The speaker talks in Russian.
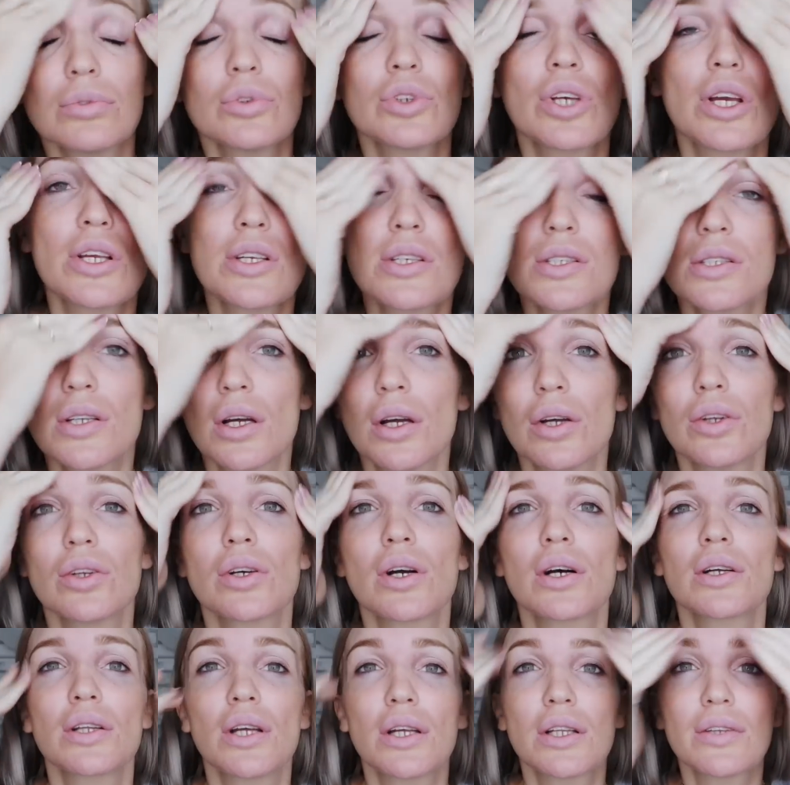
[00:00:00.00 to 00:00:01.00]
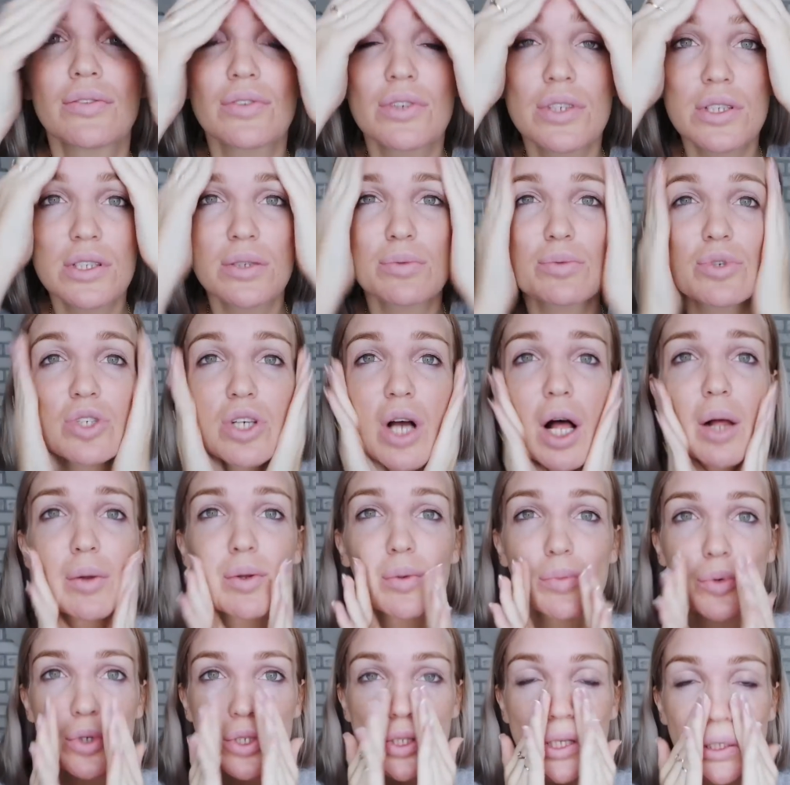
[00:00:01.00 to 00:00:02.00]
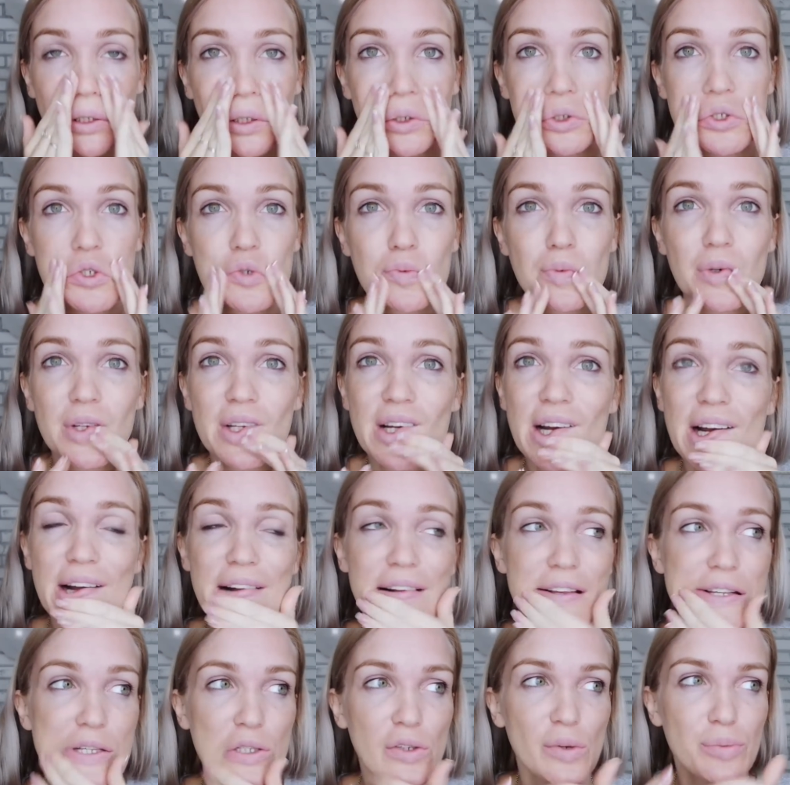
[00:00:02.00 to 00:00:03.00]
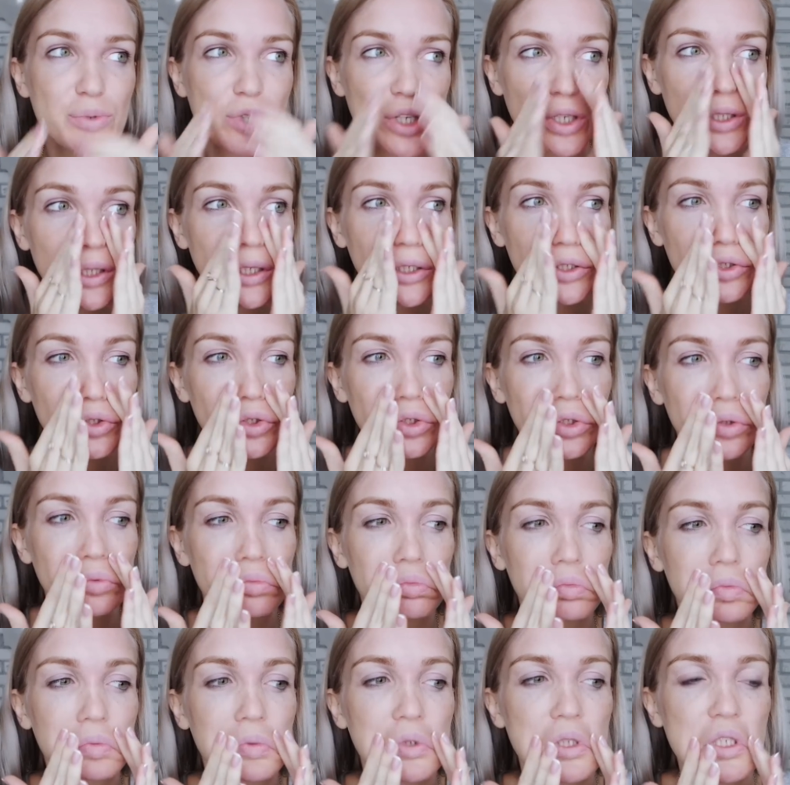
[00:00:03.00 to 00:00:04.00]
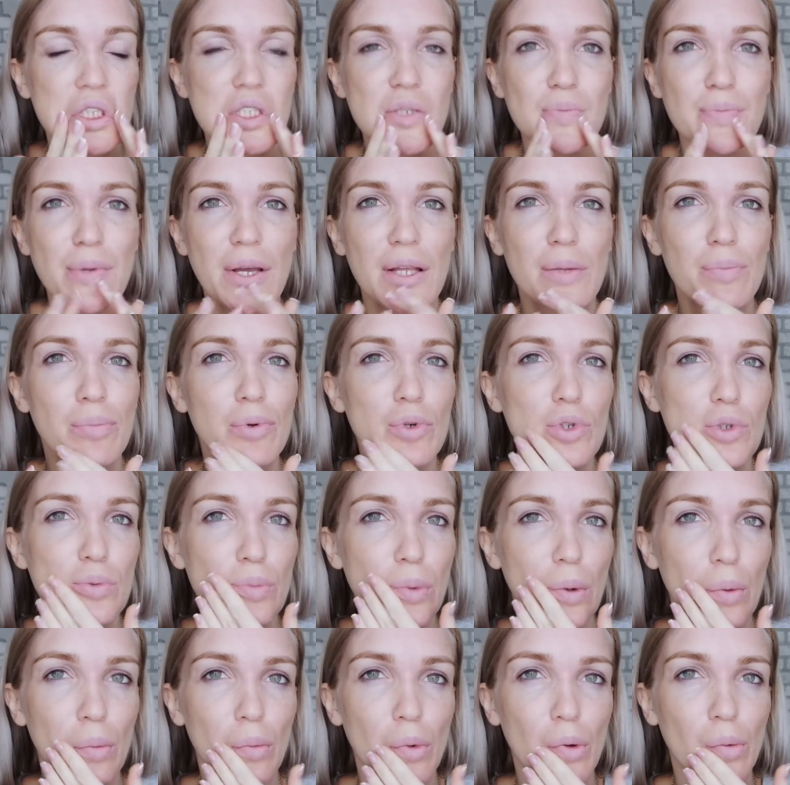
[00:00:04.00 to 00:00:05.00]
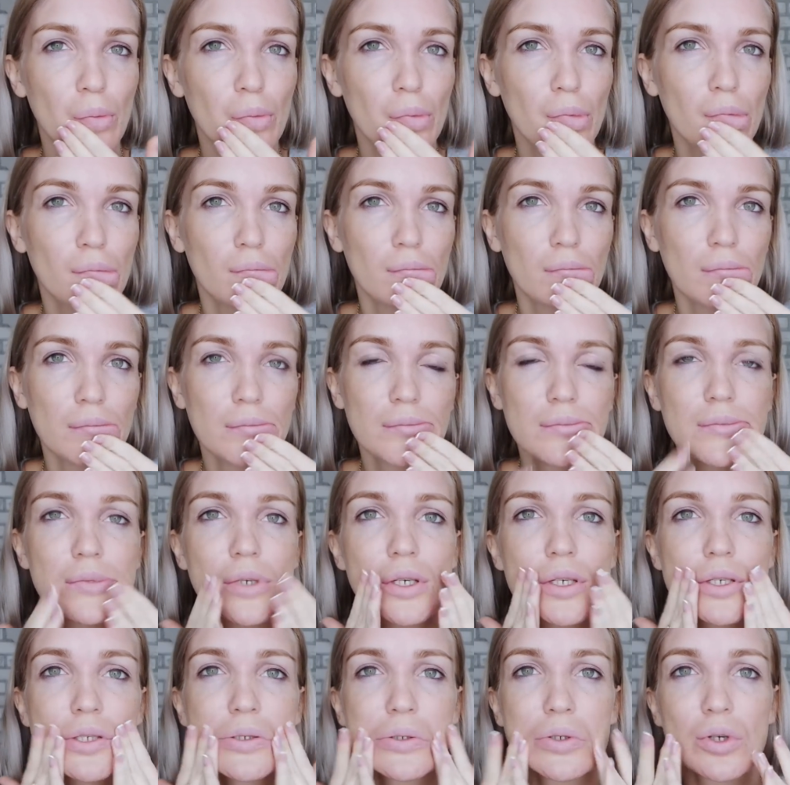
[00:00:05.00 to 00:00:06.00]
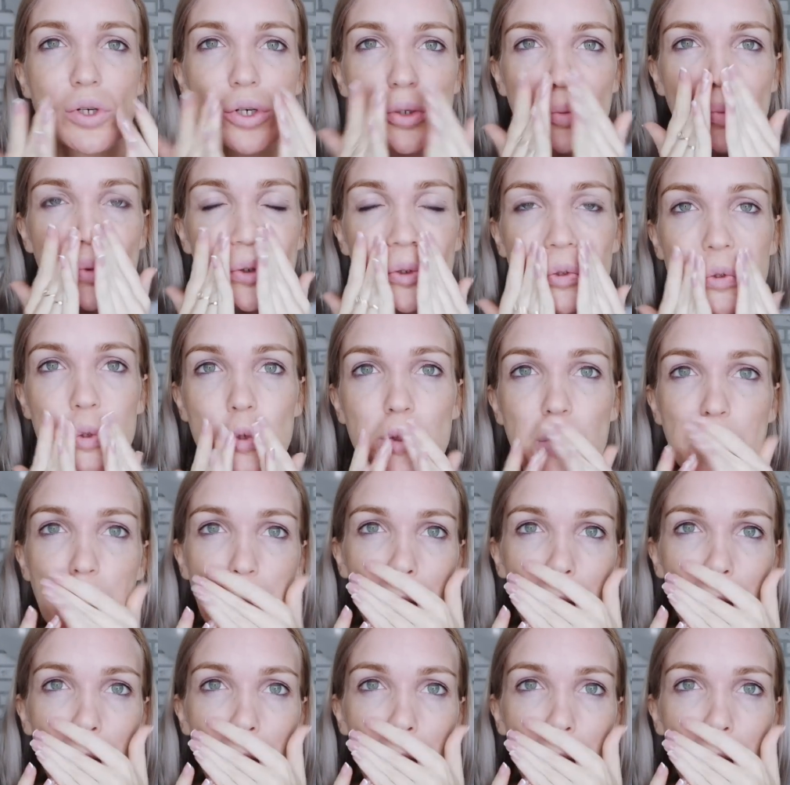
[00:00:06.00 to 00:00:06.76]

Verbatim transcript: я не знаю, никогда этого не замечала, мне просто она очень понравилась, но вообще она идет 35 плюс, по-моему, или 40 плюс.